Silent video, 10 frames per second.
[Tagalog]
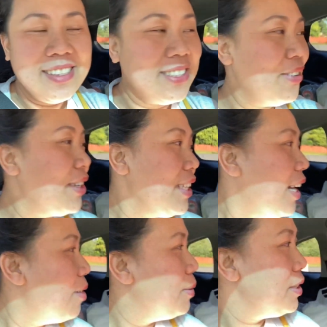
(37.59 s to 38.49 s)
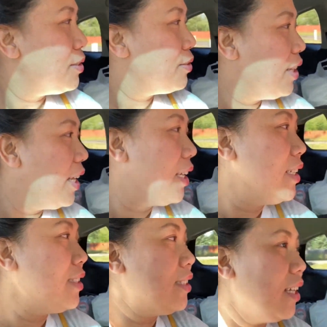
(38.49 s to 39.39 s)
So kinakabahan ako
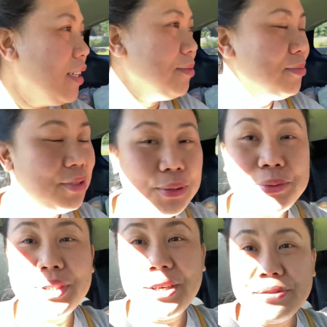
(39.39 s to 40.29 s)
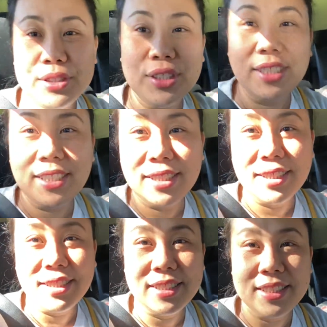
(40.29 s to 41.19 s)
guys. I'm so nervous.
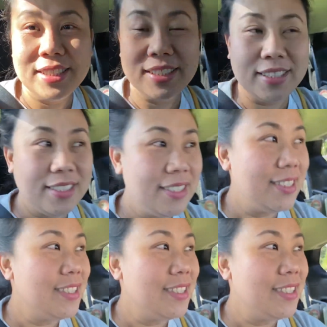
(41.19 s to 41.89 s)
Brain shot.